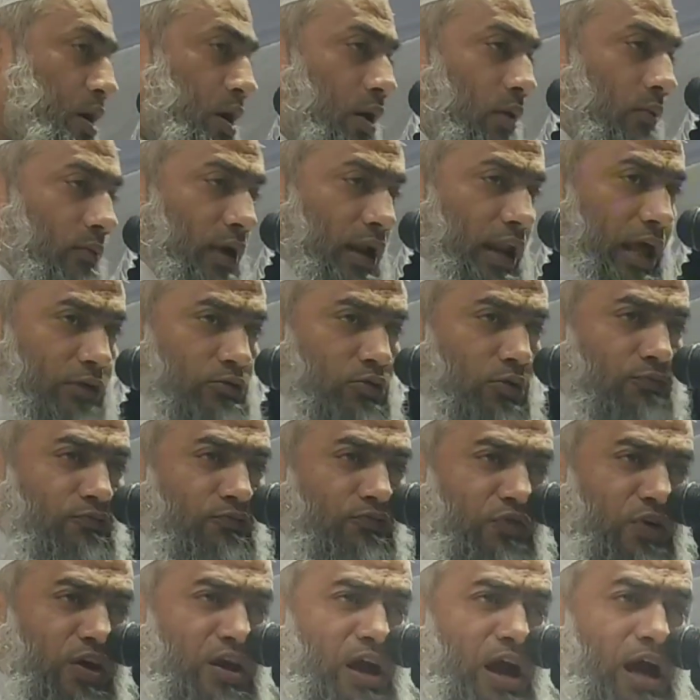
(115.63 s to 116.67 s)
ওয়ালাকুম
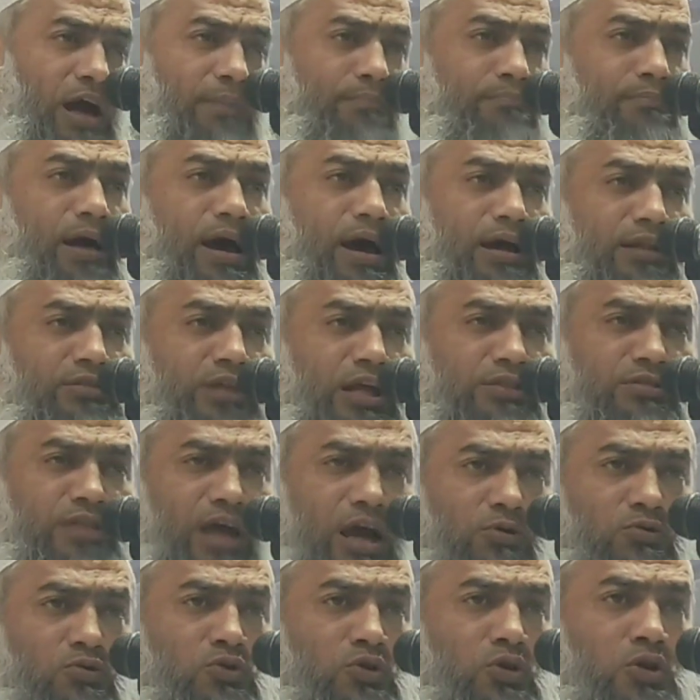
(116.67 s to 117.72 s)
ফিহা মা
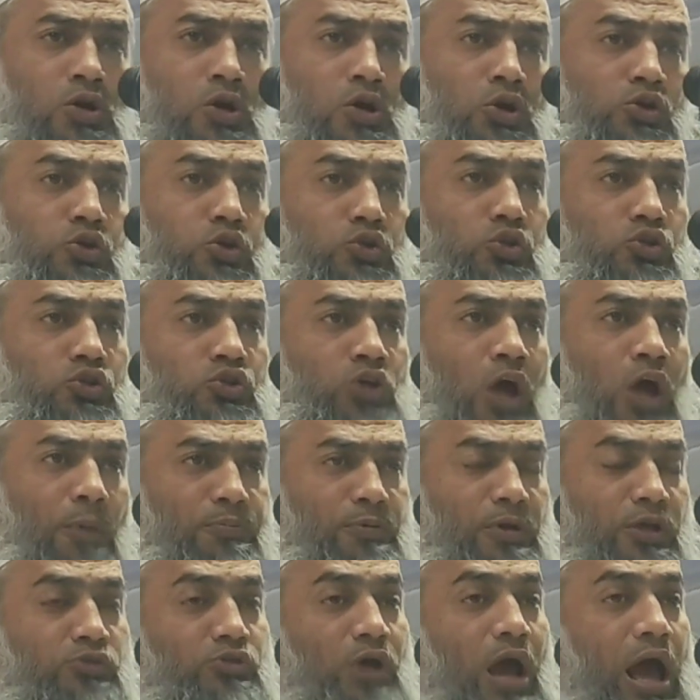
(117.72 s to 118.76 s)
তাদাউন শুধু
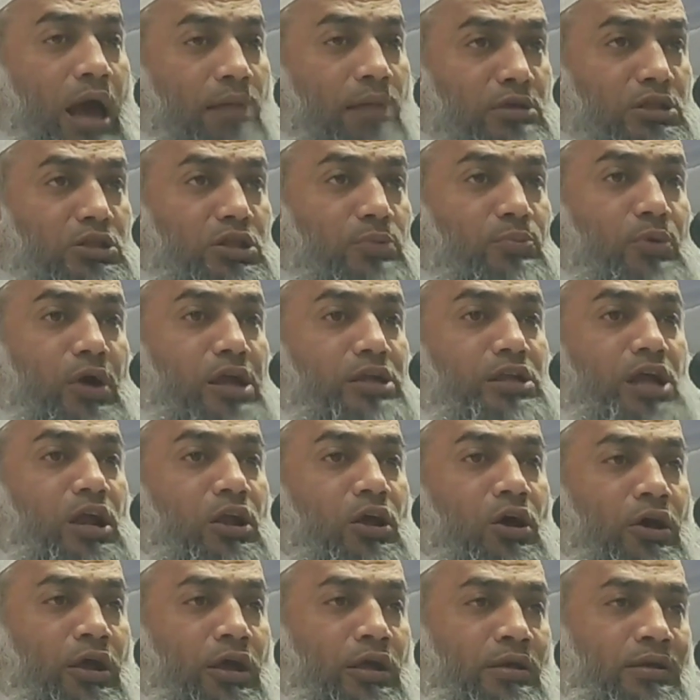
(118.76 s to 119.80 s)
সবকিছু আমি দিব এটা
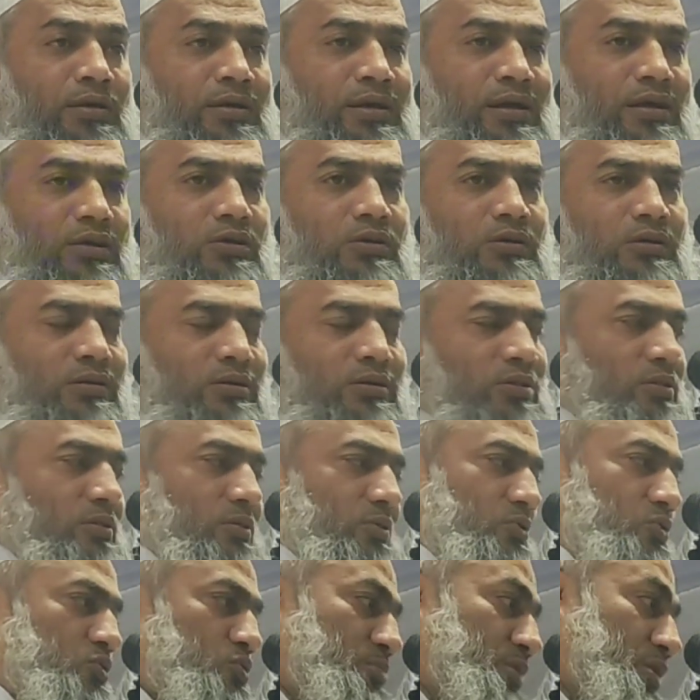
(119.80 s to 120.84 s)
নয়
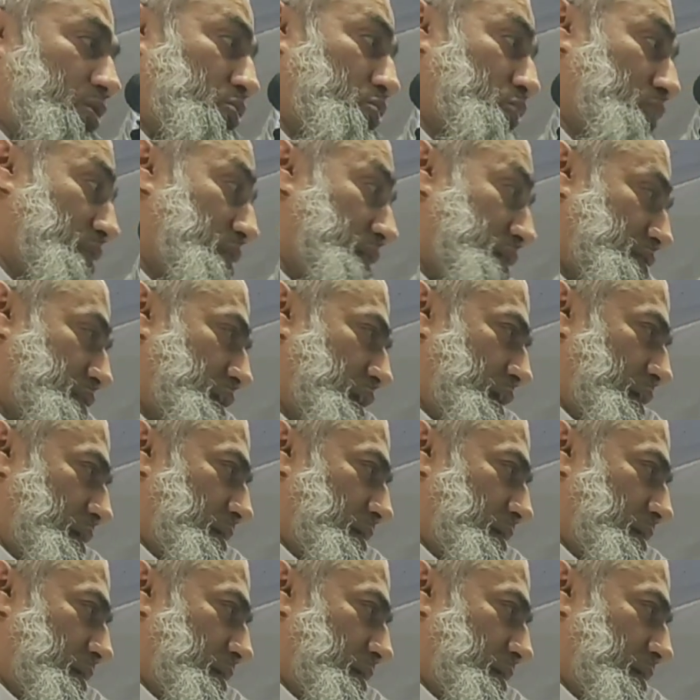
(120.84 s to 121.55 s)
তুমি দুনিয়াতে